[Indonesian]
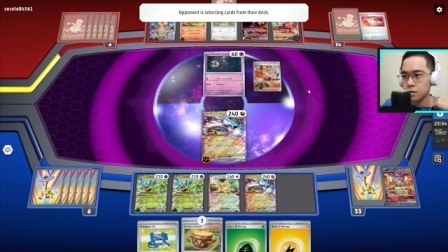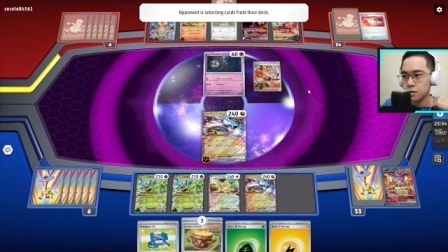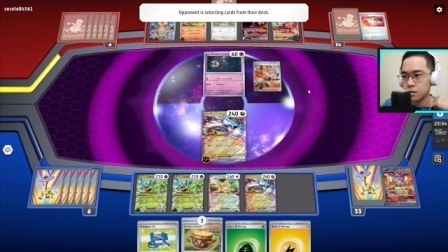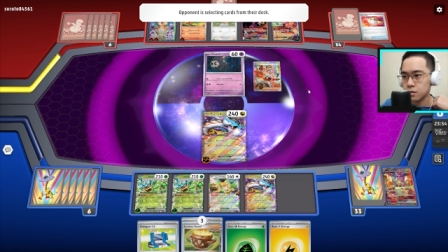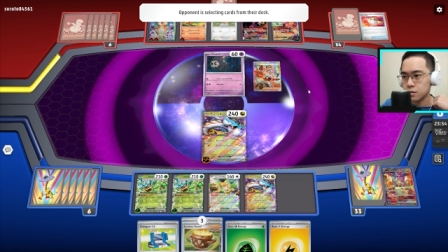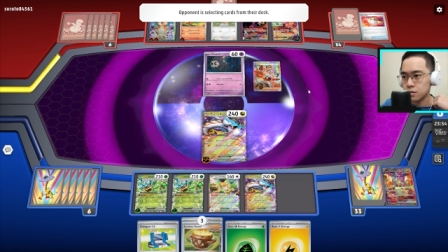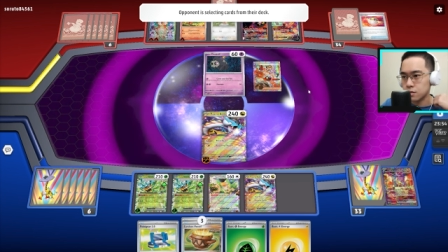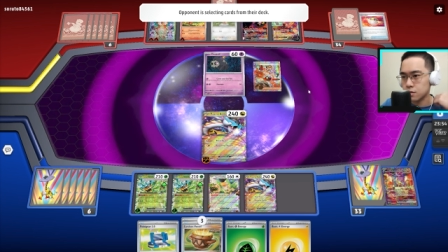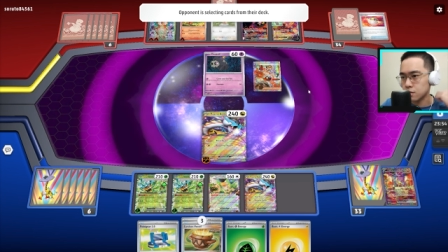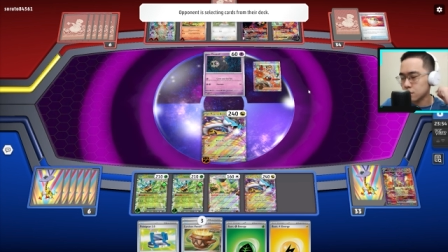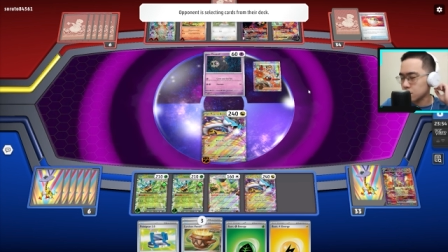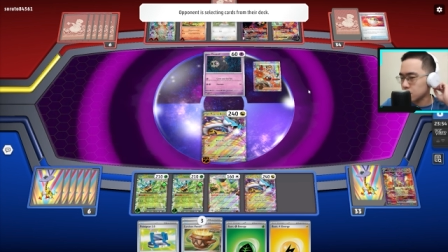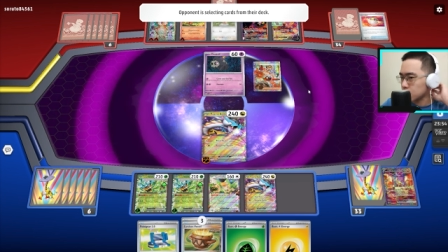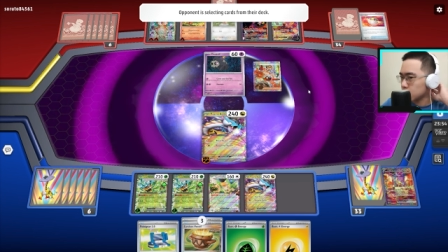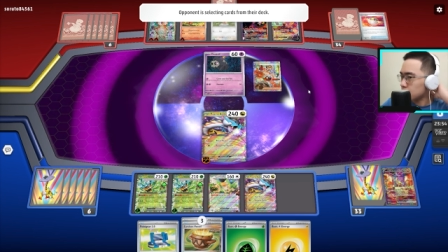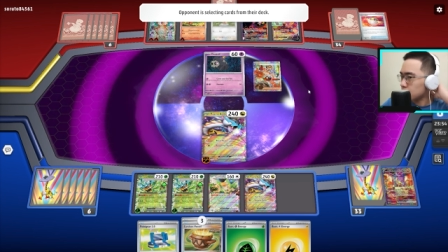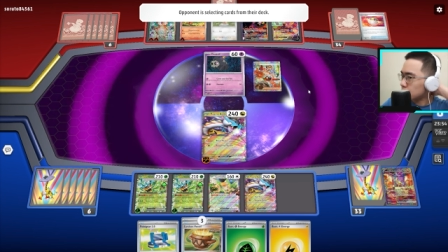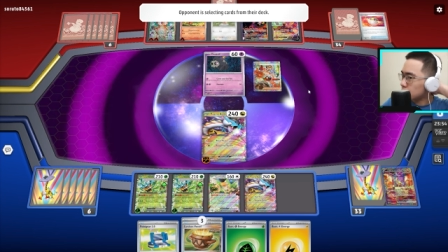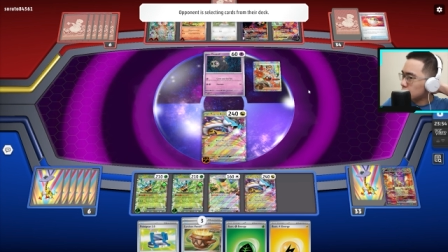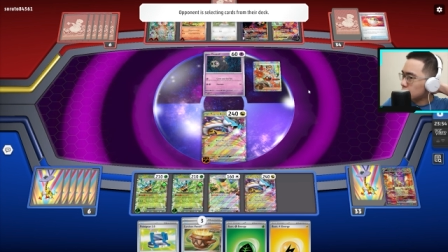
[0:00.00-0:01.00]

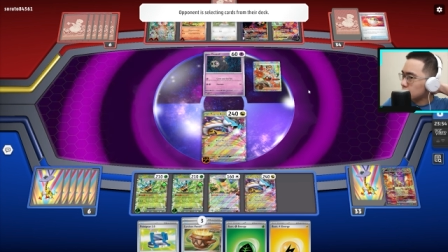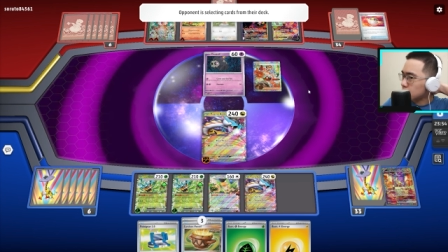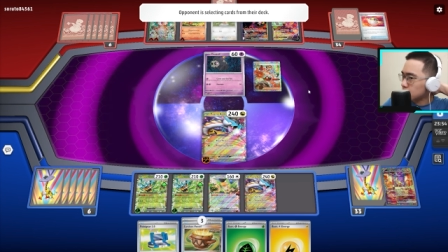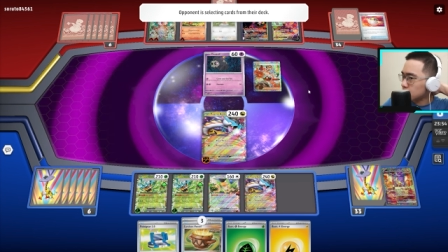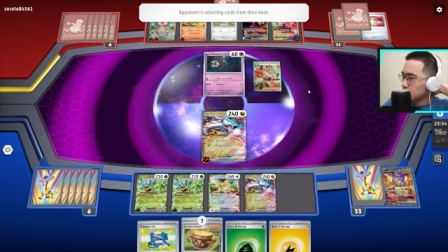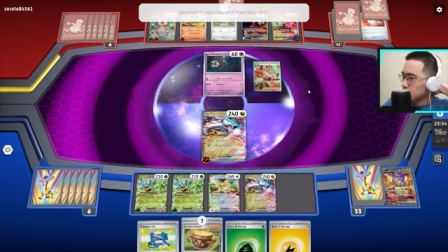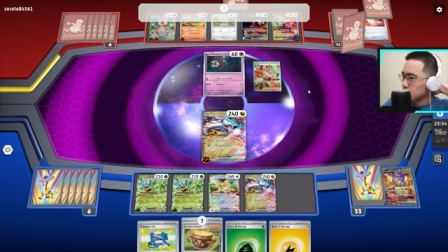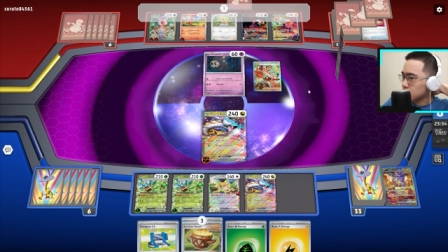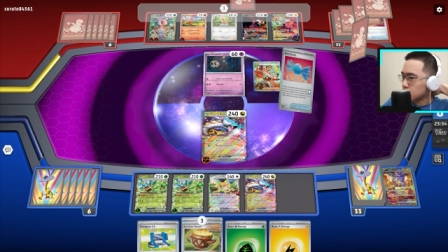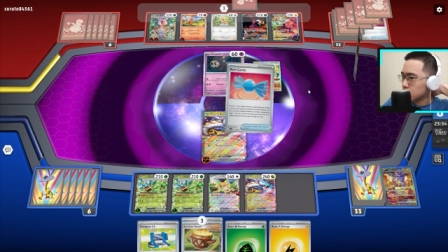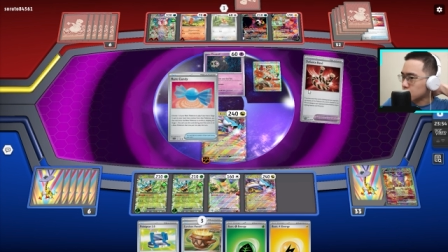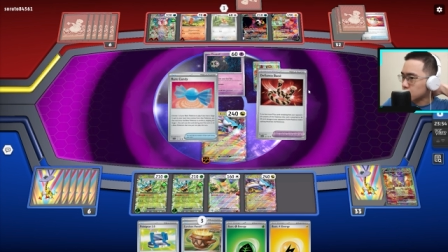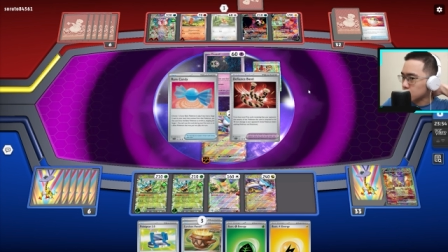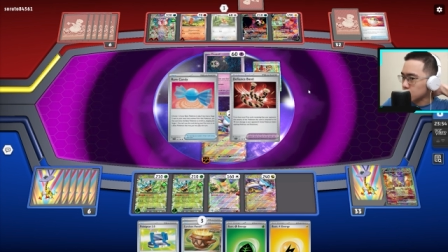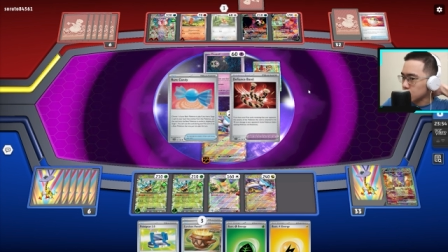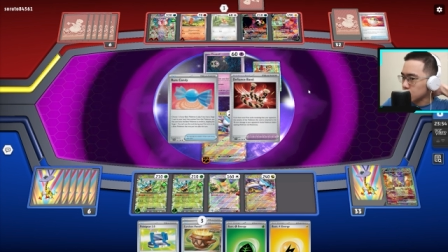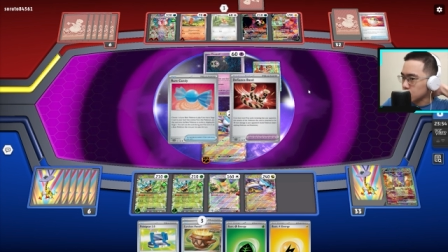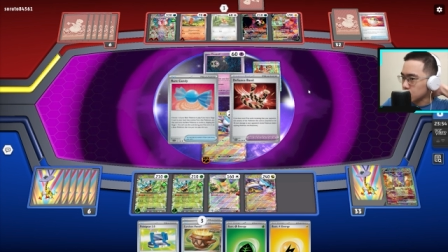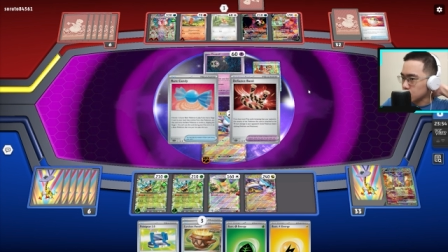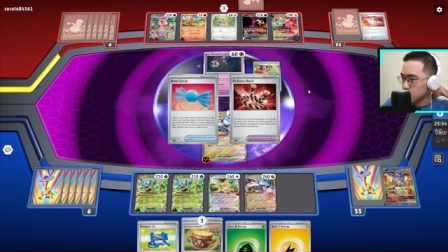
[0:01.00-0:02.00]
So oke,
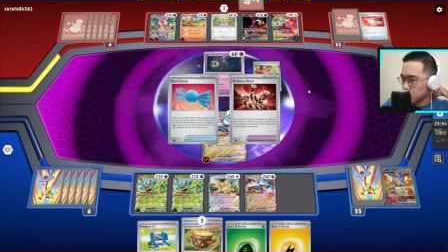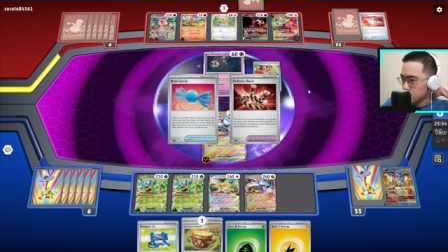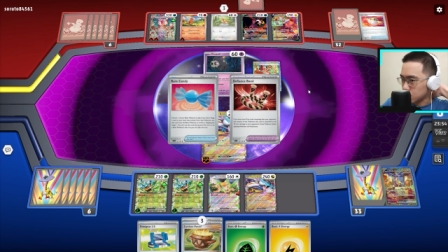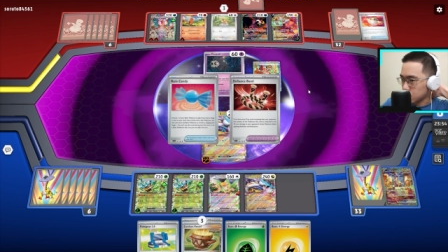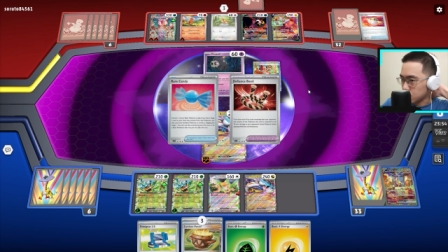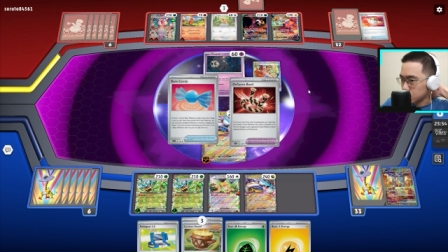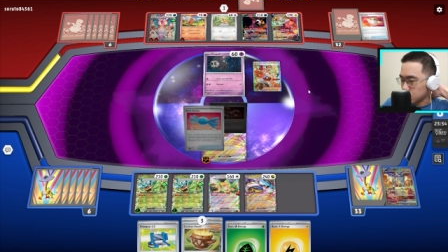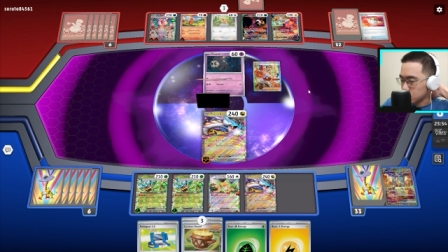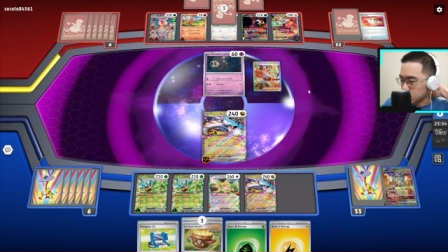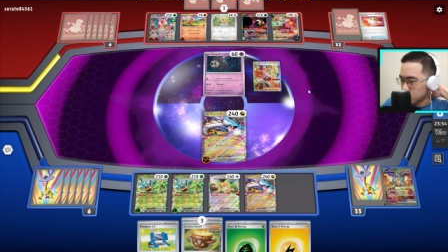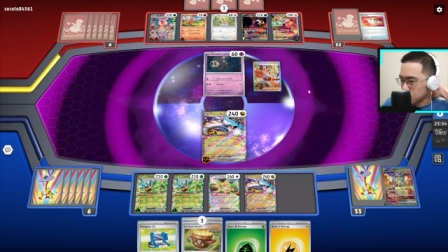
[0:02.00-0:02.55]
okay.